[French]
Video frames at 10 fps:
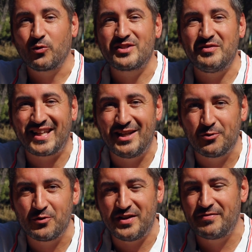Donc ça veut dire qu'il
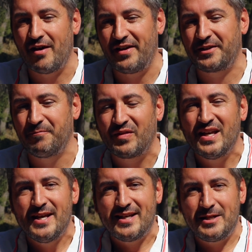faut vivre avec.
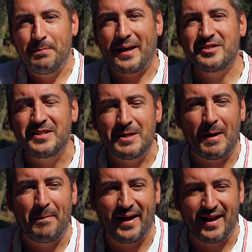J'ai une personne qui
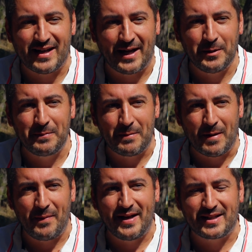m'appelle, un homme qui
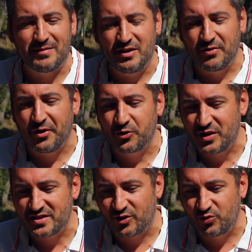m'appelle et qui me dit voilà
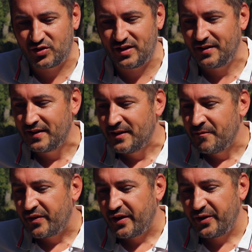Antoine j'ai un souci,
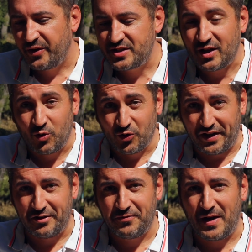euh, j'ai
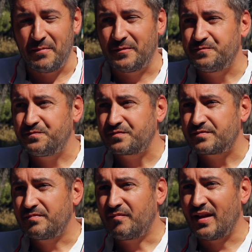rencontré une femme
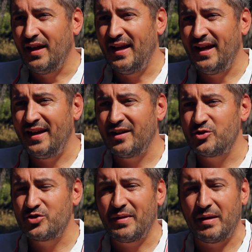et
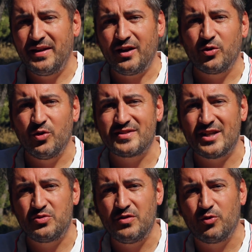j'aimerais bien que
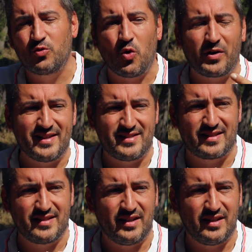ça suive le cours classique.